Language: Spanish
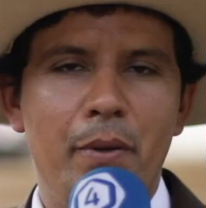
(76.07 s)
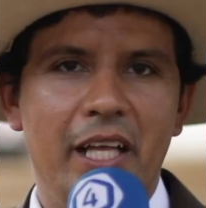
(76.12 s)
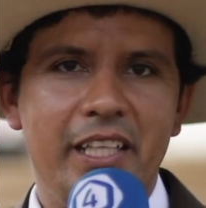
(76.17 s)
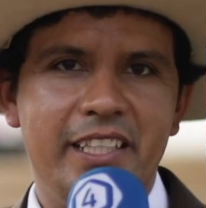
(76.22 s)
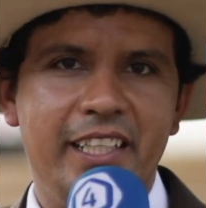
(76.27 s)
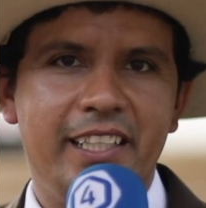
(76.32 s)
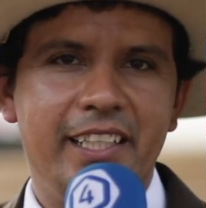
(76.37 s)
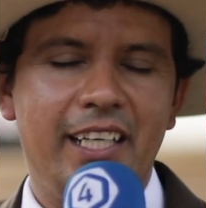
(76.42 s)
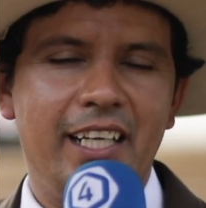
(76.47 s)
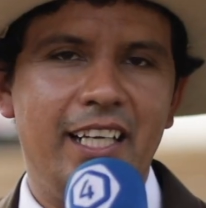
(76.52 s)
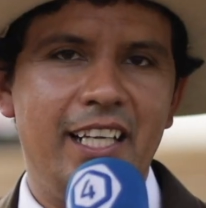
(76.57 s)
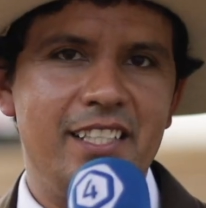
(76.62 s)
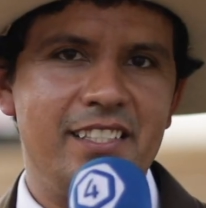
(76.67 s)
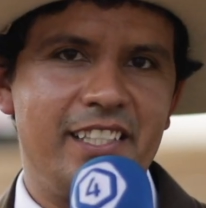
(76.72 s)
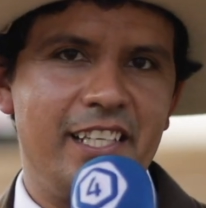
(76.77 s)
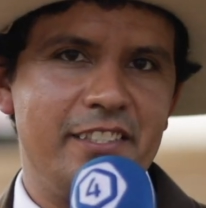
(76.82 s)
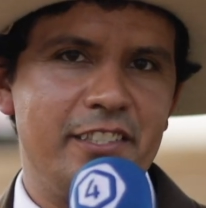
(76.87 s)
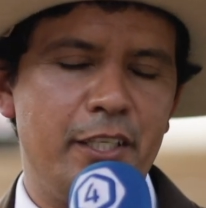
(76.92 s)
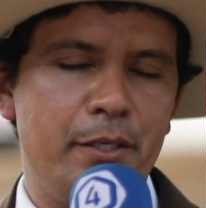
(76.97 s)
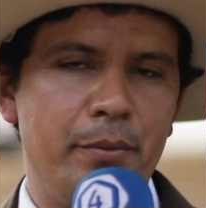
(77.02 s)

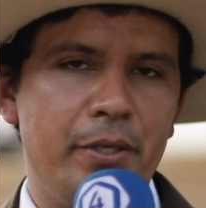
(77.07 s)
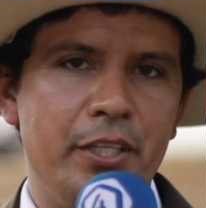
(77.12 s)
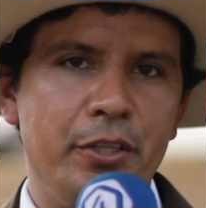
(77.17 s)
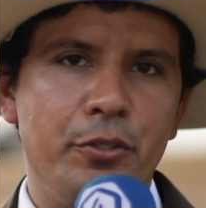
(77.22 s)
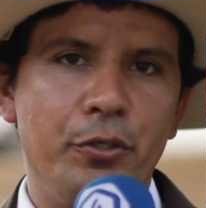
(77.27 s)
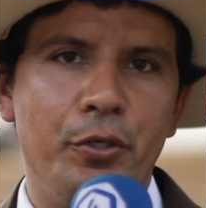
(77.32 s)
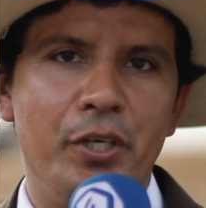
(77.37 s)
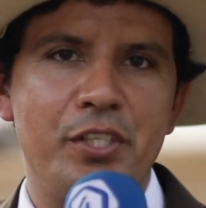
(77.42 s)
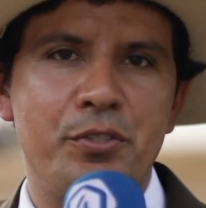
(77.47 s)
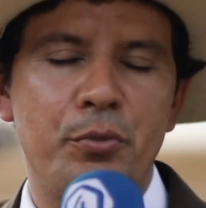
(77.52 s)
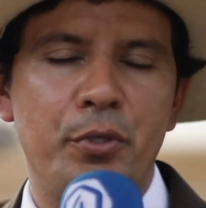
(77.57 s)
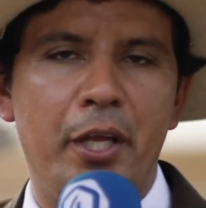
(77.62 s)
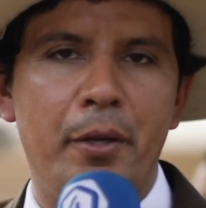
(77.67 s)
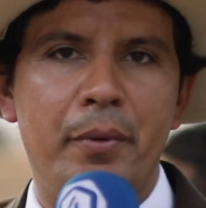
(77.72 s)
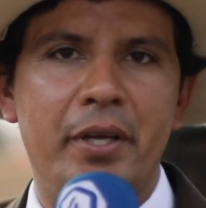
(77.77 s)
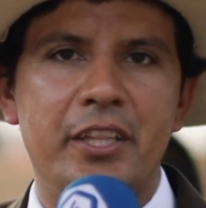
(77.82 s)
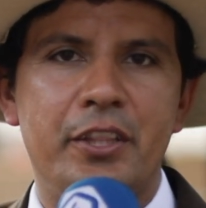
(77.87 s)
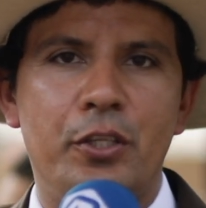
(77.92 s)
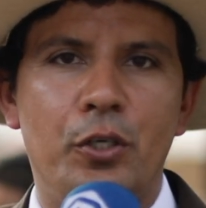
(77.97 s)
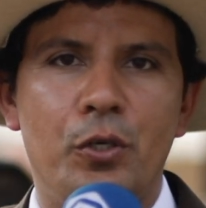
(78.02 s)
Platicarles que este evento es un
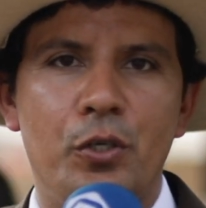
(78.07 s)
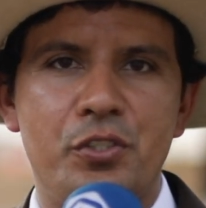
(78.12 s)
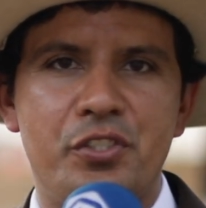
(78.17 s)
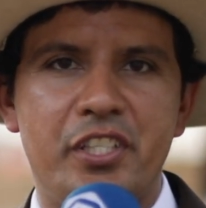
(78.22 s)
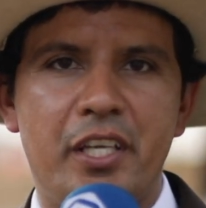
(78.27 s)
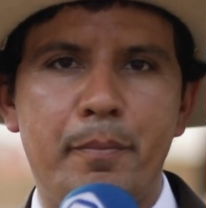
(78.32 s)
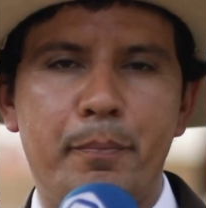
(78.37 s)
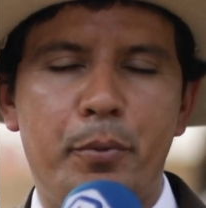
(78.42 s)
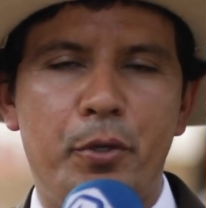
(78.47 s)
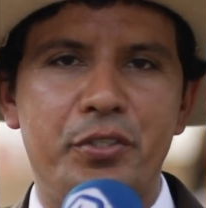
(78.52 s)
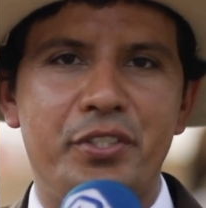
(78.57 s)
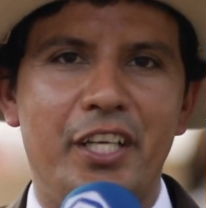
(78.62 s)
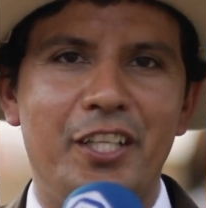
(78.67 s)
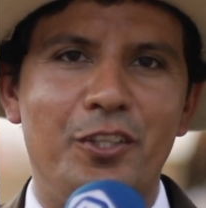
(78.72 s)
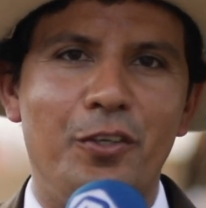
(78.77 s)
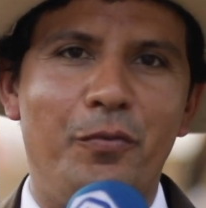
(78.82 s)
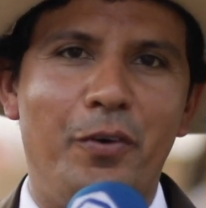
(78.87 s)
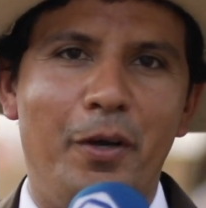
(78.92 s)
evento 100%